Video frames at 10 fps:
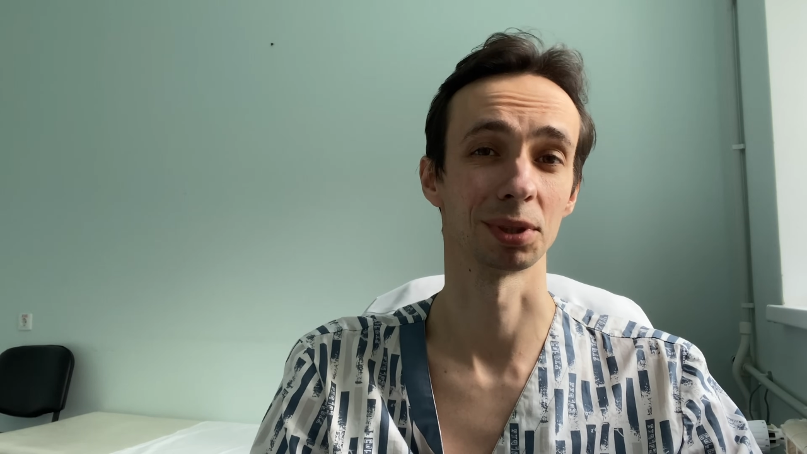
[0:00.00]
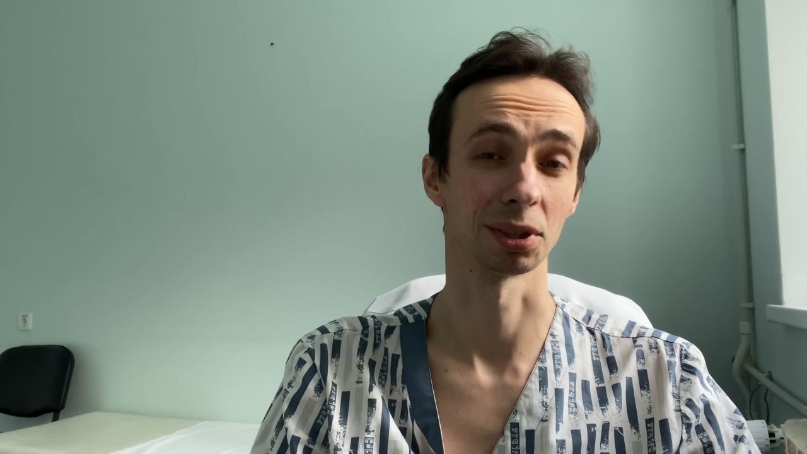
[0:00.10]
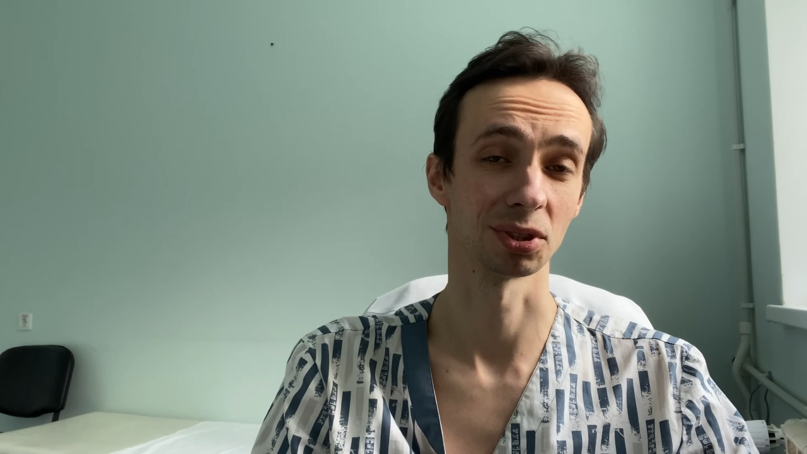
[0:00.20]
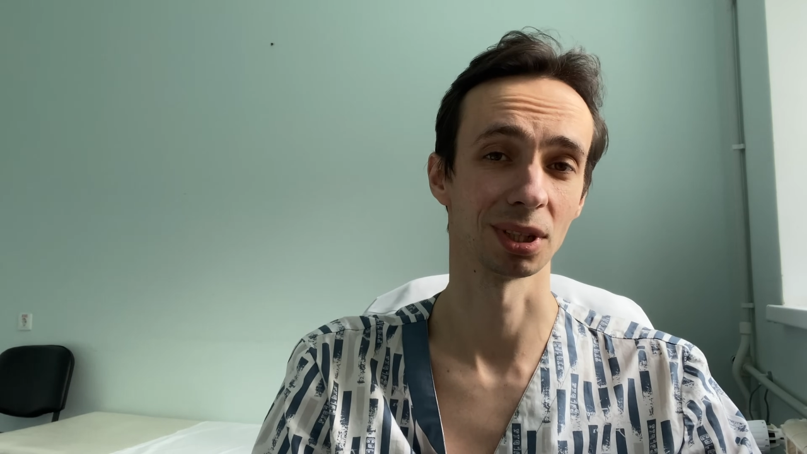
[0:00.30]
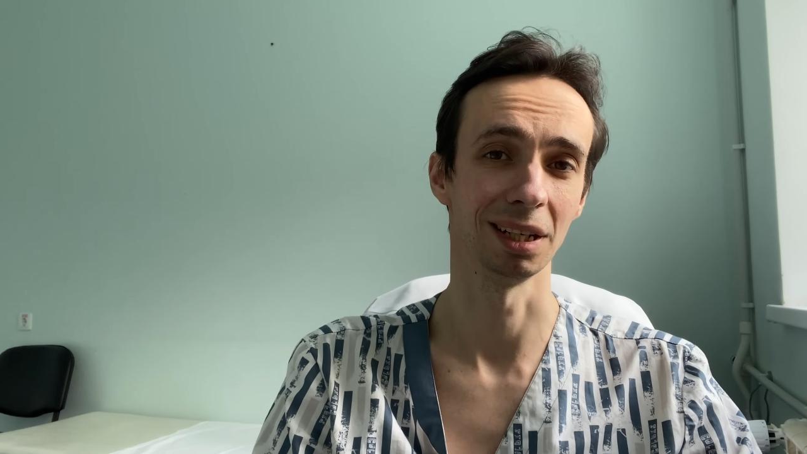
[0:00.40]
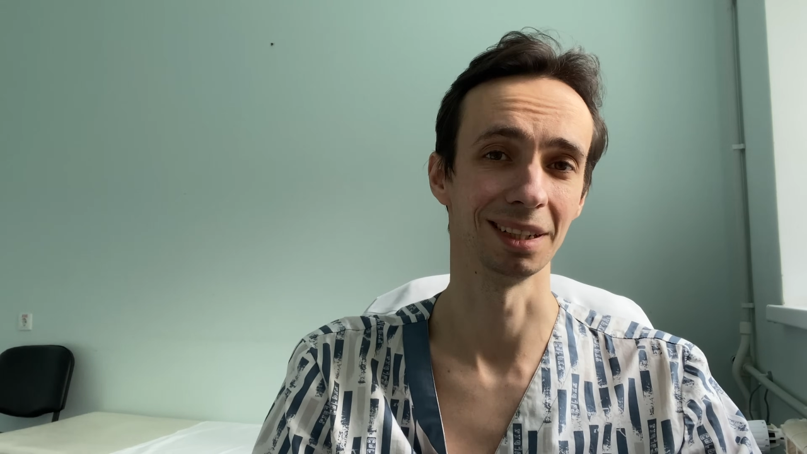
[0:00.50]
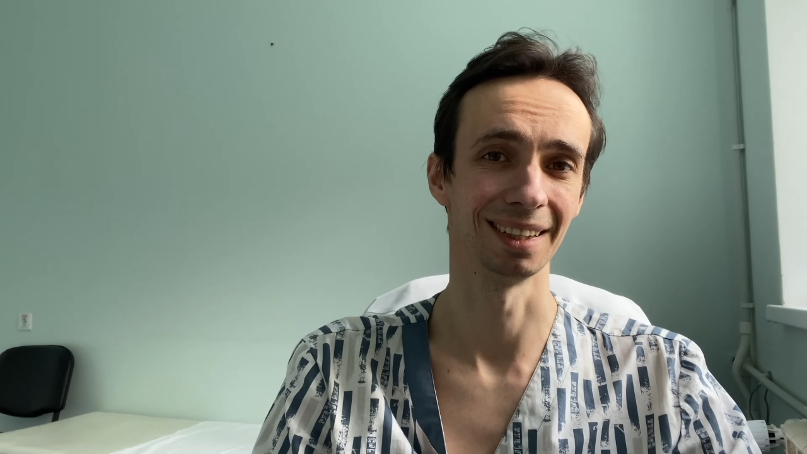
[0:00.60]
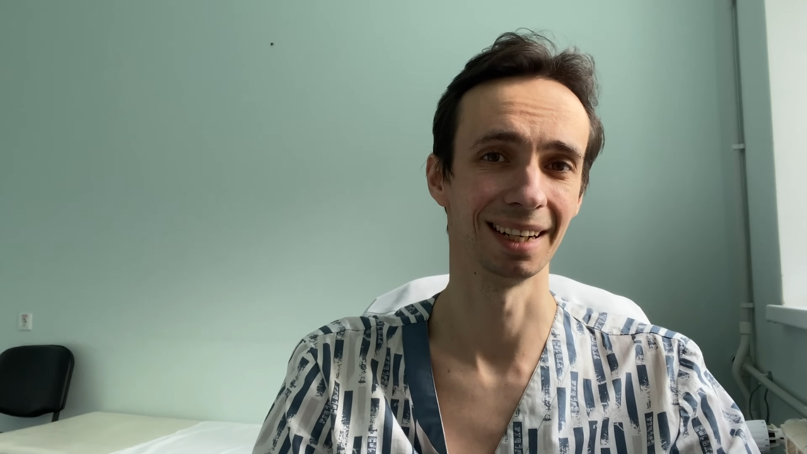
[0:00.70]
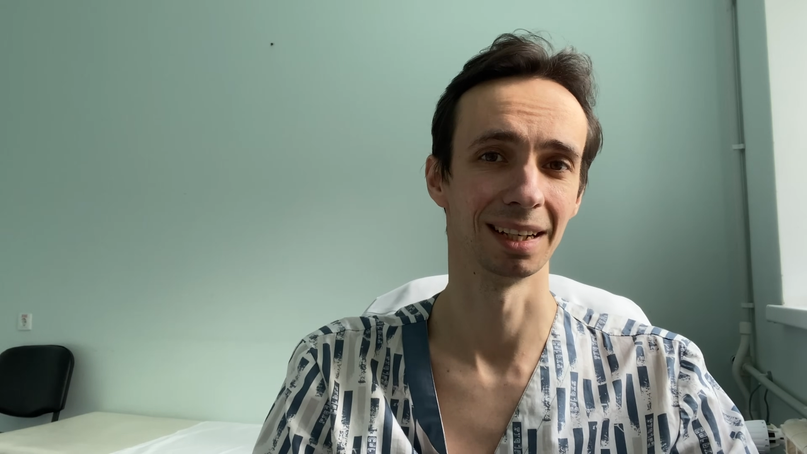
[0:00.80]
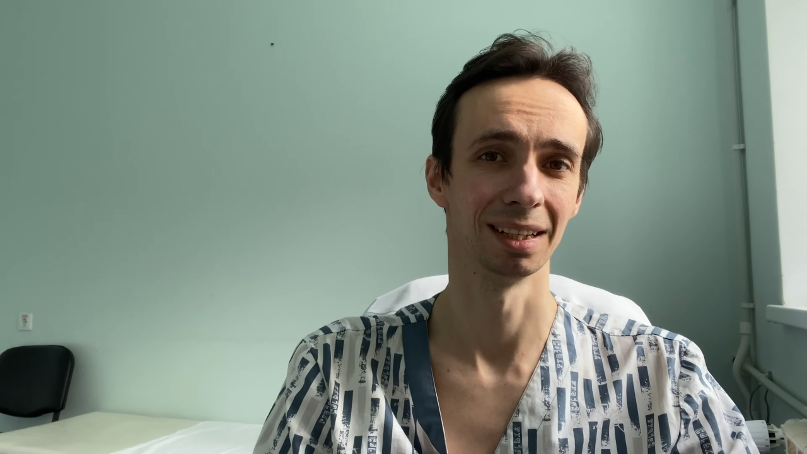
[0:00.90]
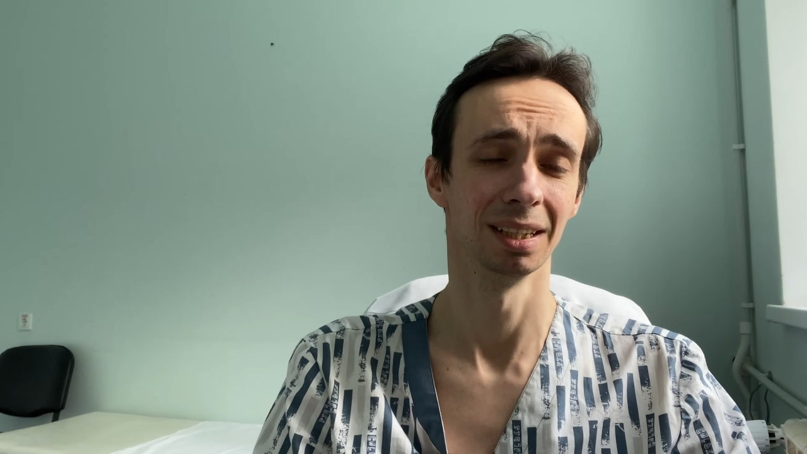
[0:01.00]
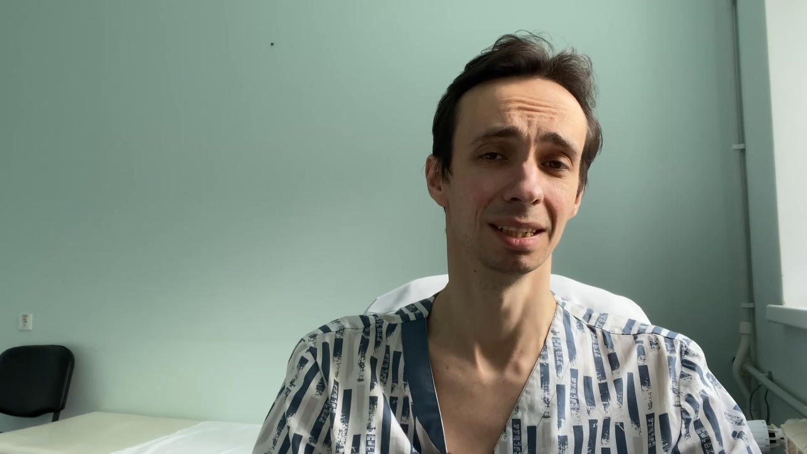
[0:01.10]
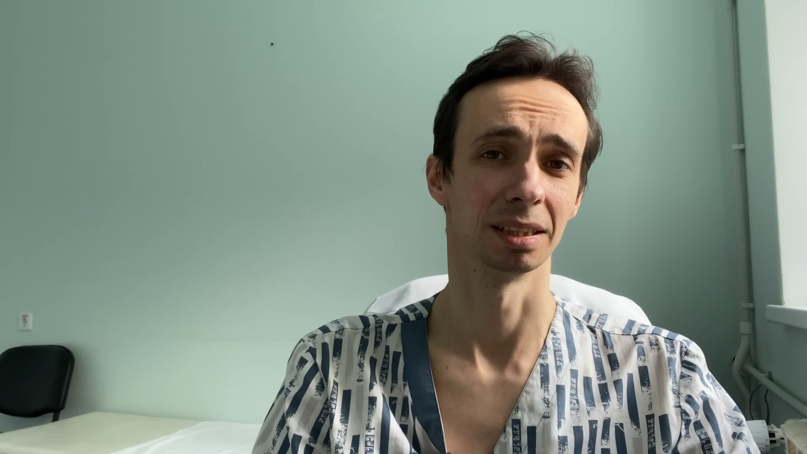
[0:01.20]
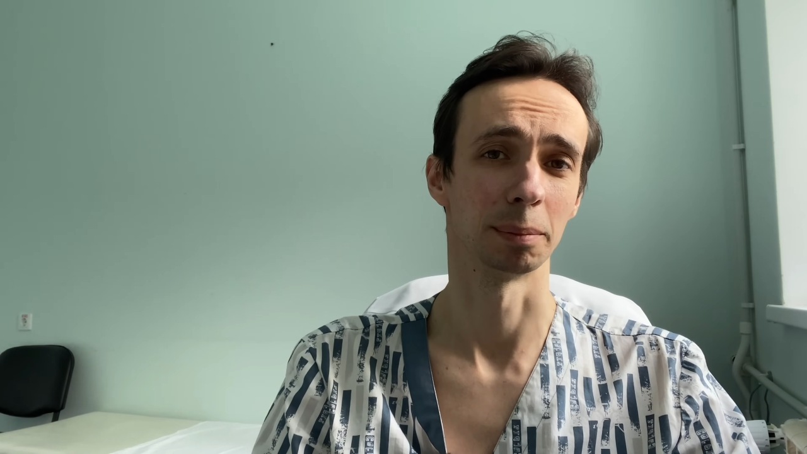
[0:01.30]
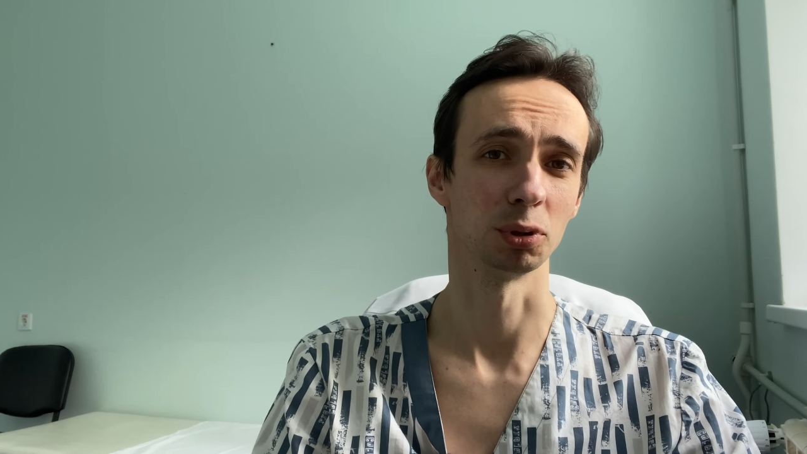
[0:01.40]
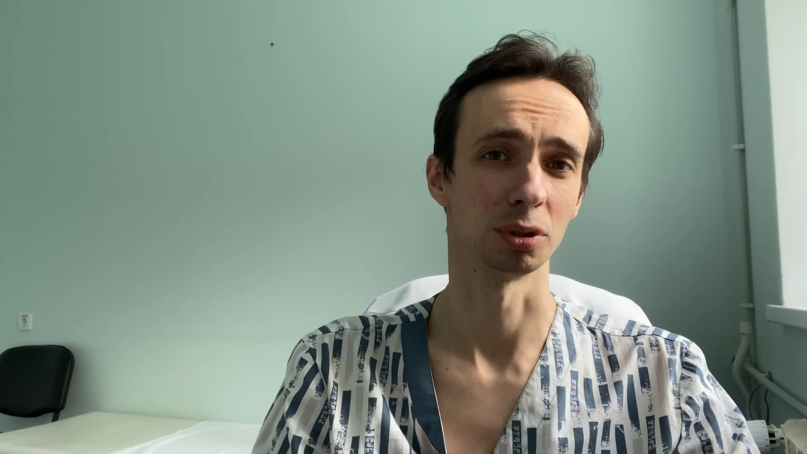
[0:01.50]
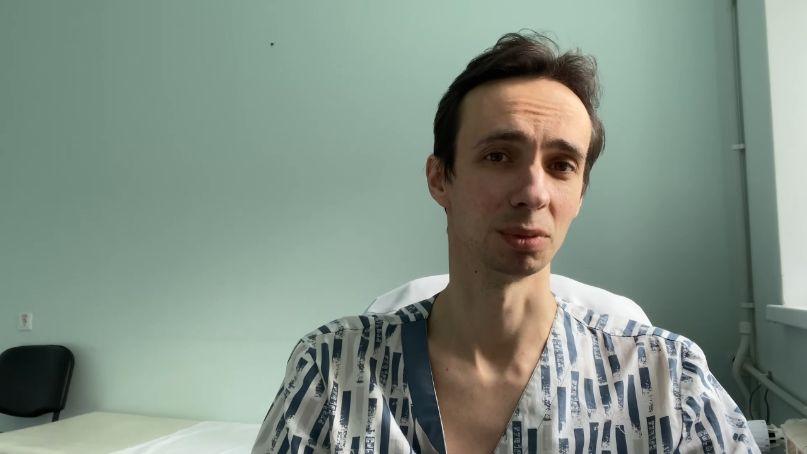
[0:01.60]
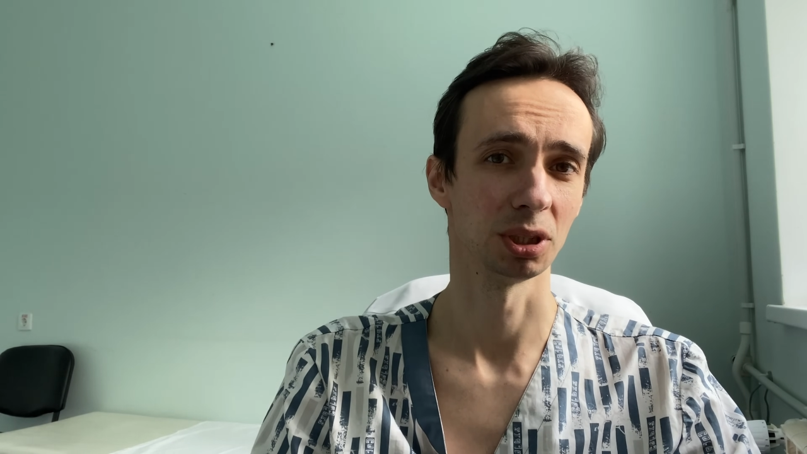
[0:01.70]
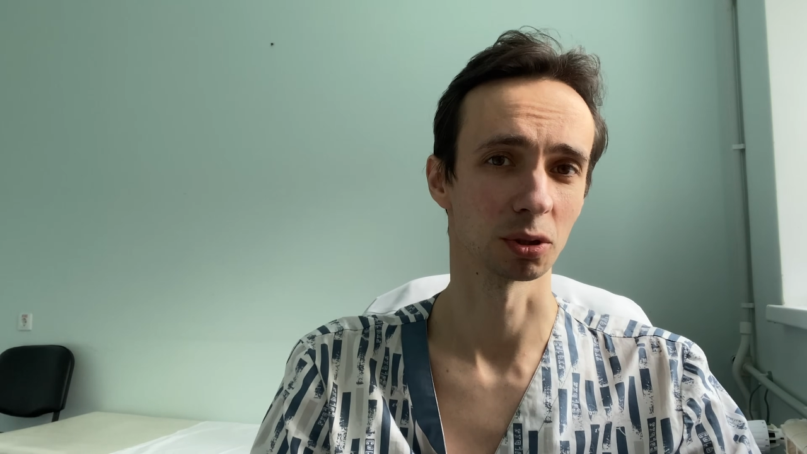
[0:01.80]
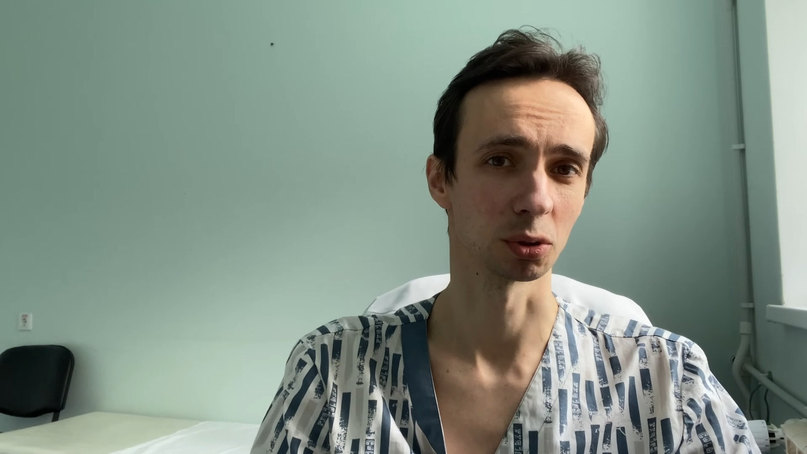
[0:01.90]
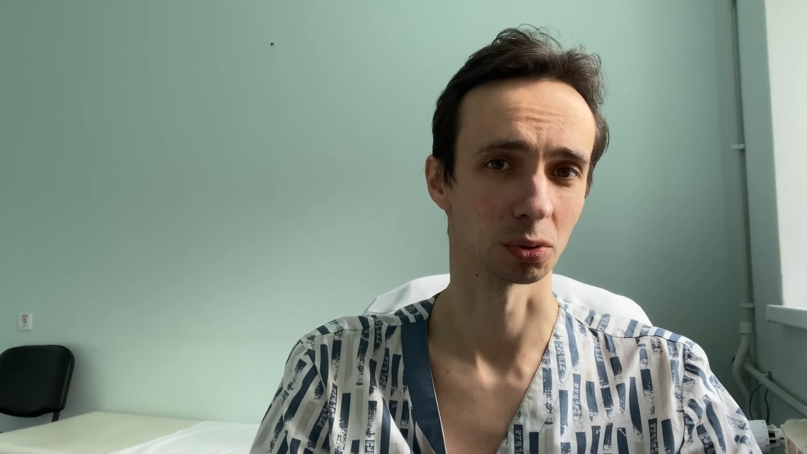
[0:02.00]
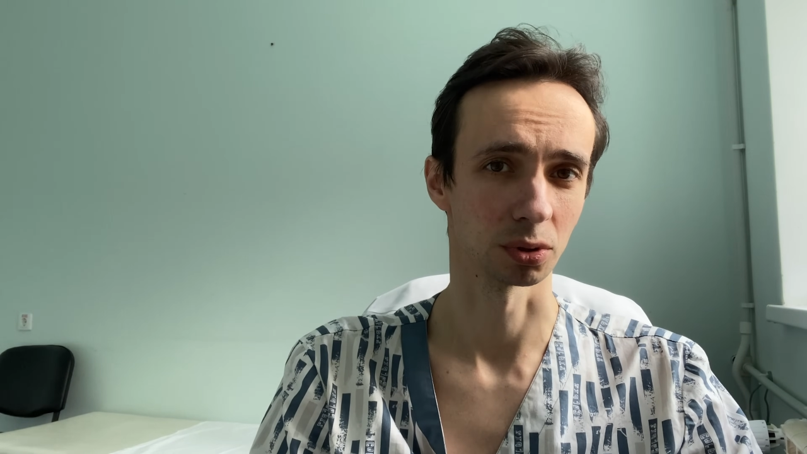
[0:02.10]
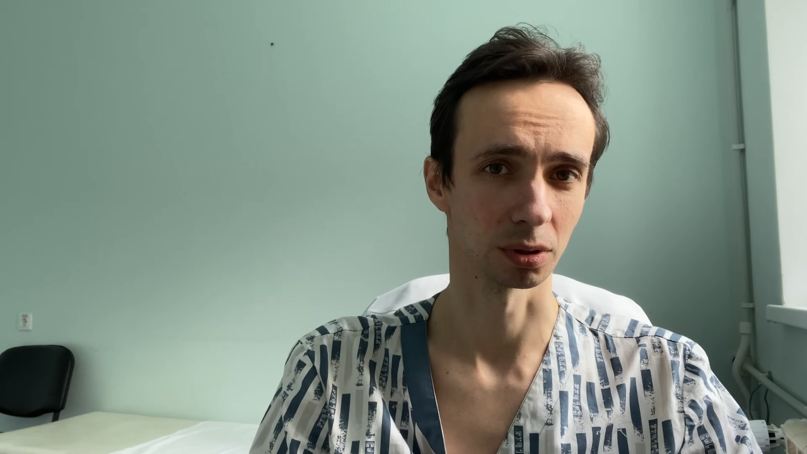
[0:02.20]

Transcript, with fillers: потенциальный для, допустим, тех, кто